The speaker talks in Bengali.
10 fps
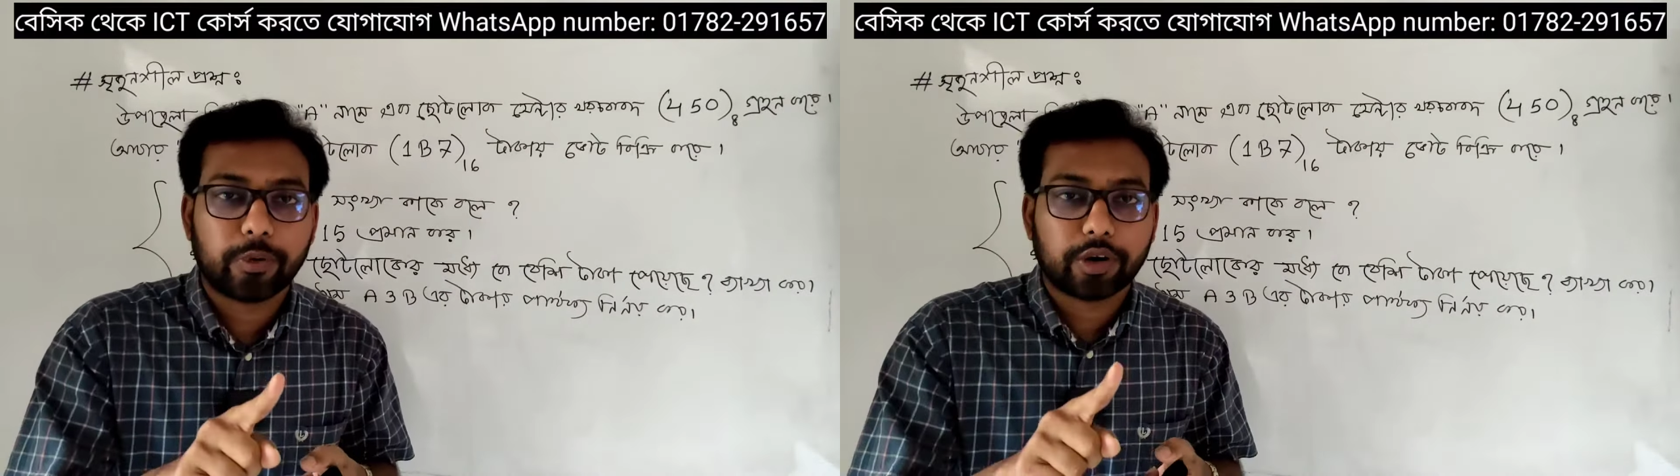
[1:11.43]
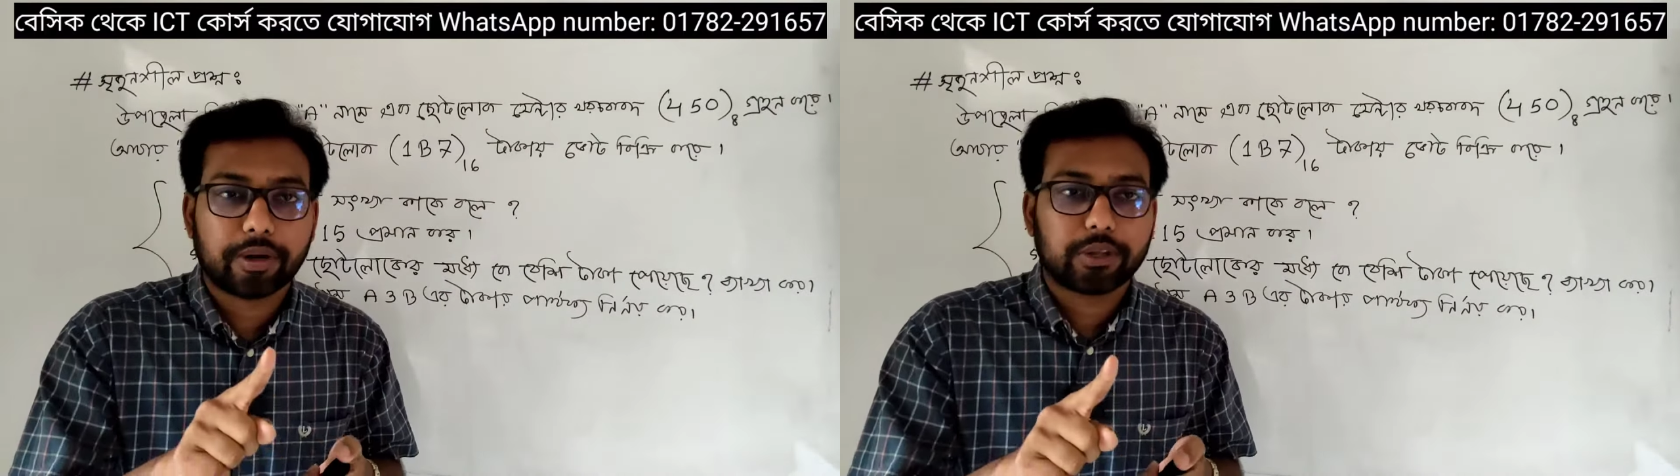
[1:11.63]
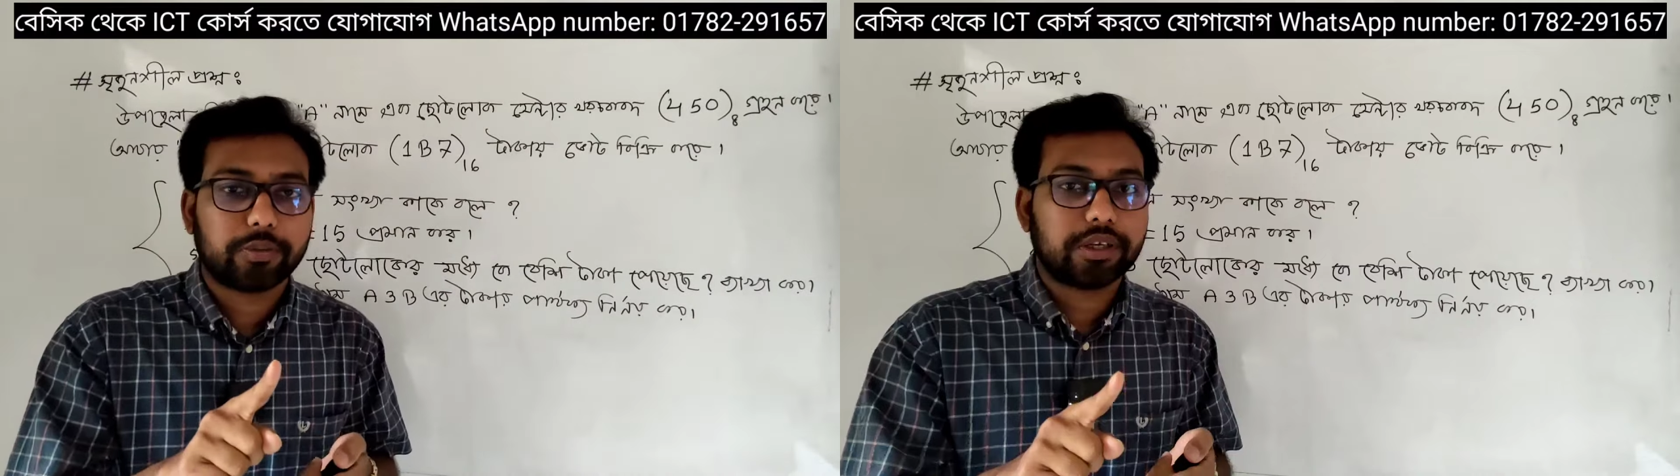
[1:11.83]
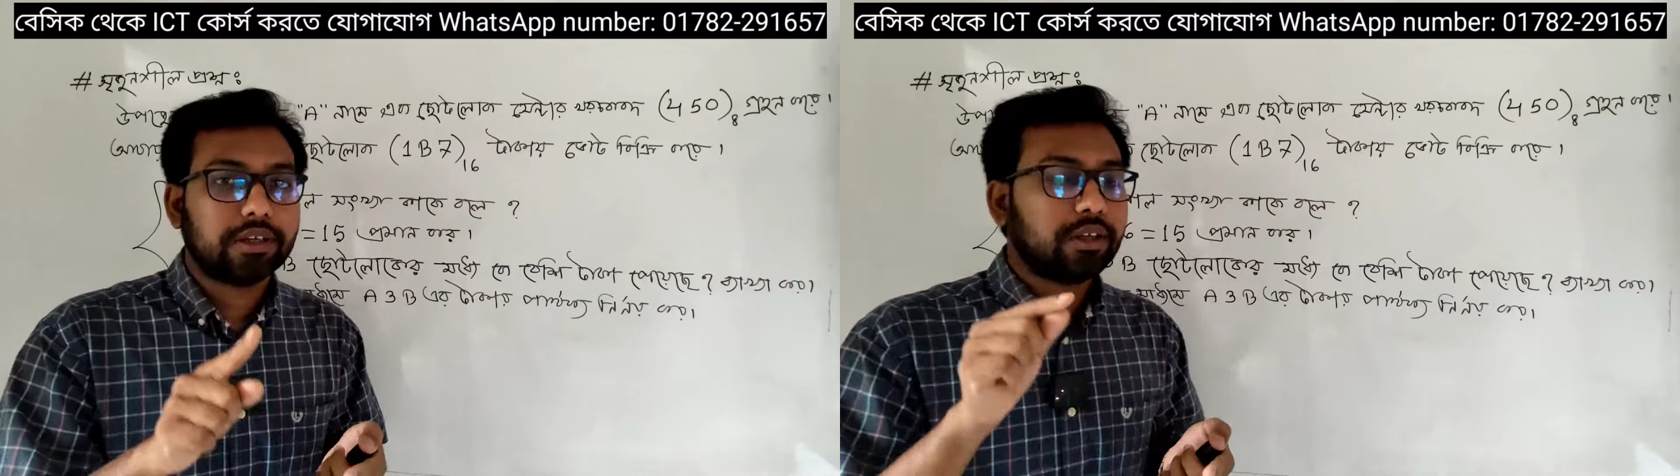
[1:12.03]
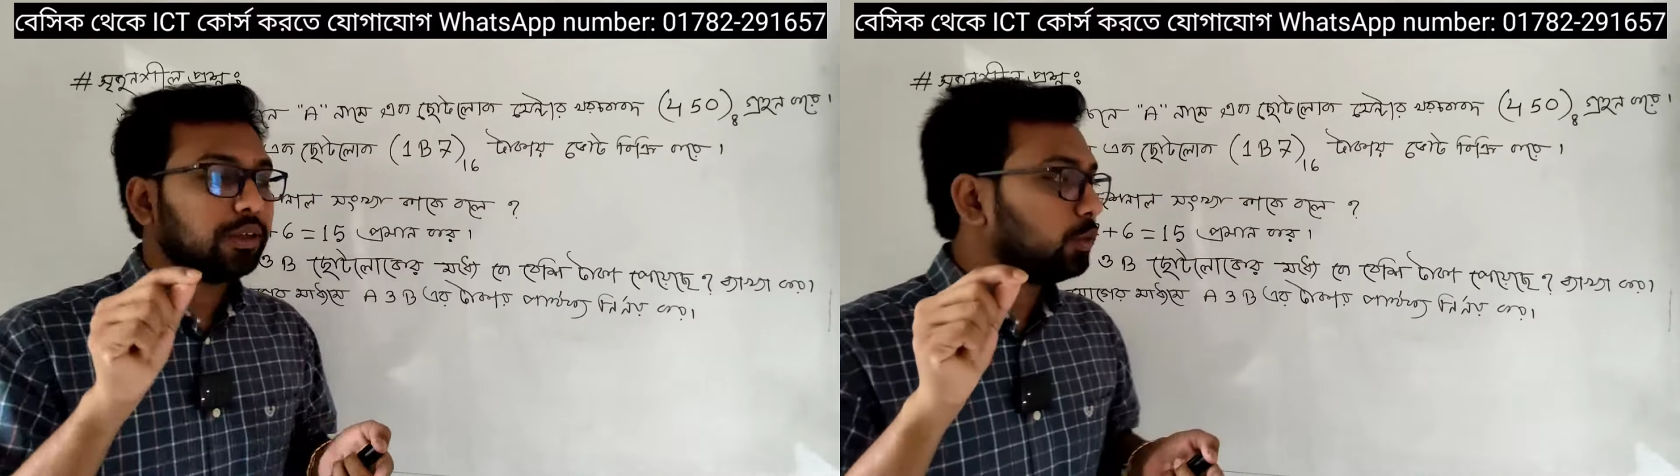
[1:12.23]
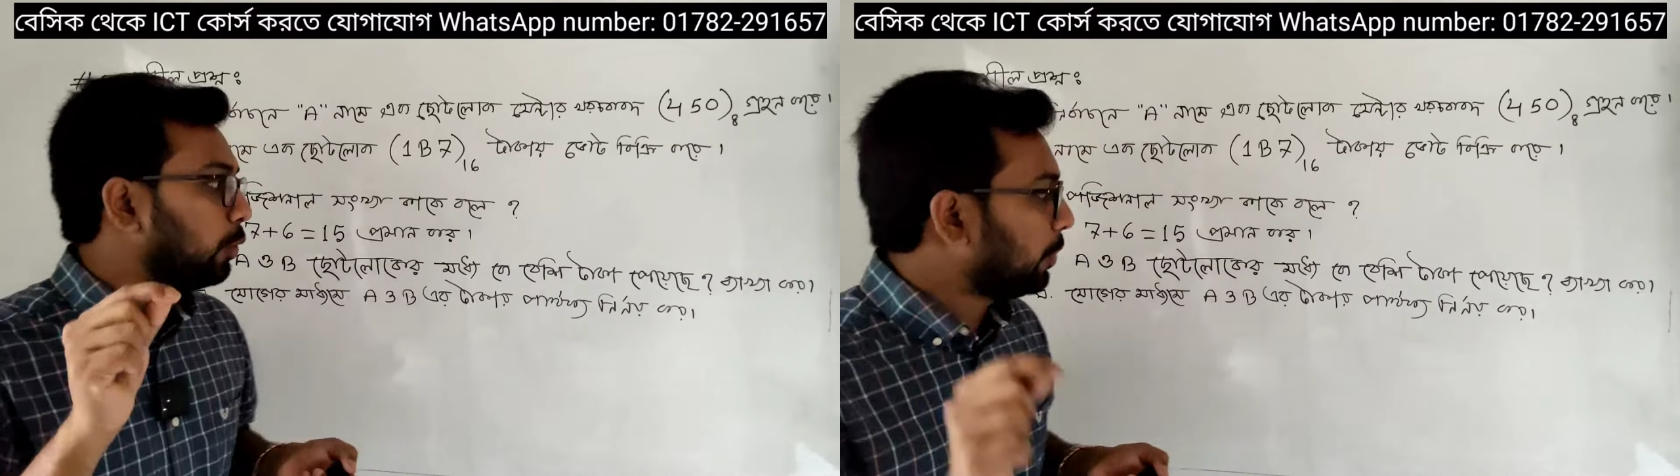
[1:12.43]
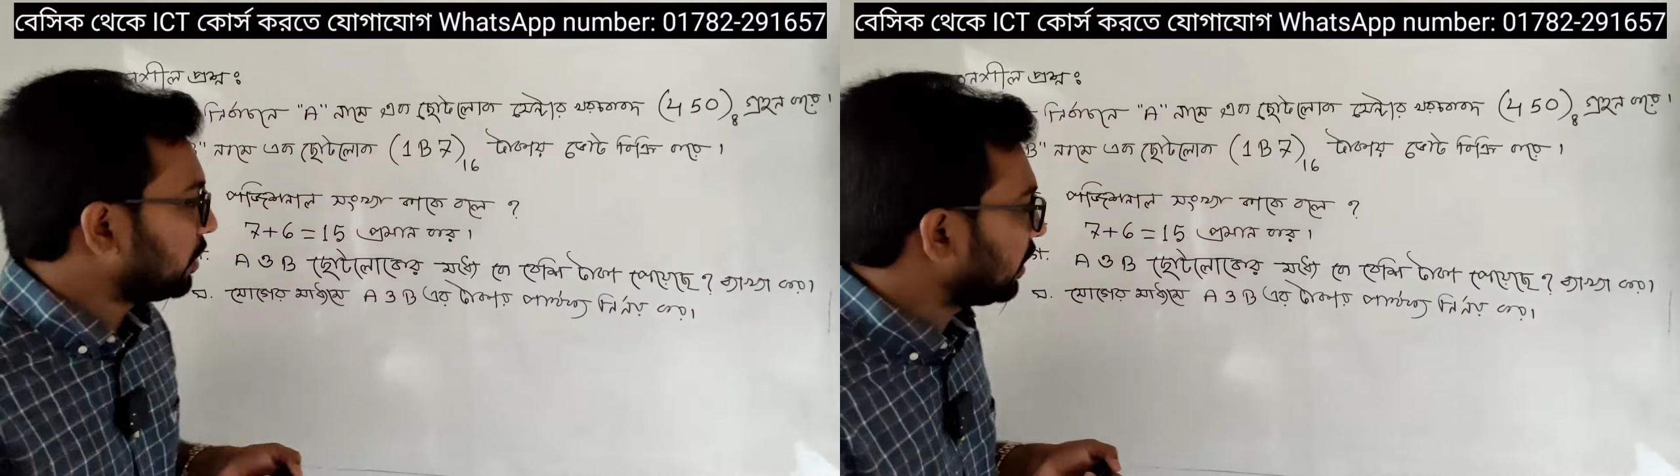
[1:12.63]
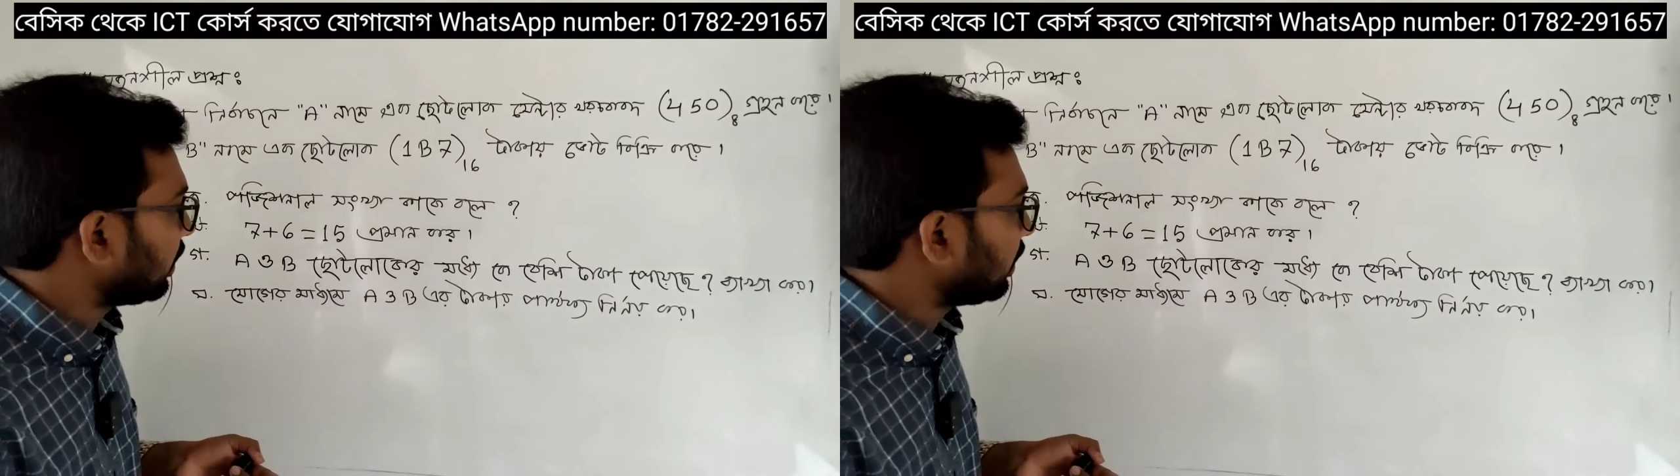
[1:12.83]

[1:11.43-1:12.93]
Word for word: পরিপ্রকের মাধ্যমে তো প্রিয়